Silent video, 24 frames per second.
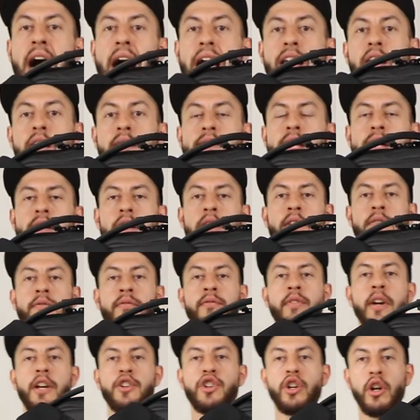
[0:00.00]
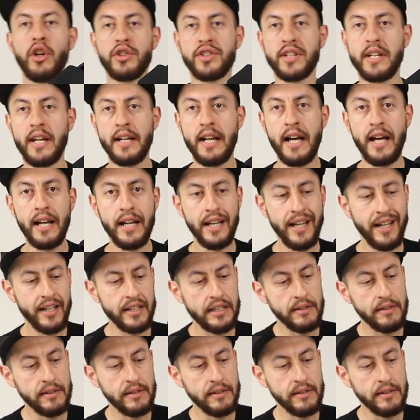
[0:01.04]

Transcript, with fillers: All'interno invece lo schienale,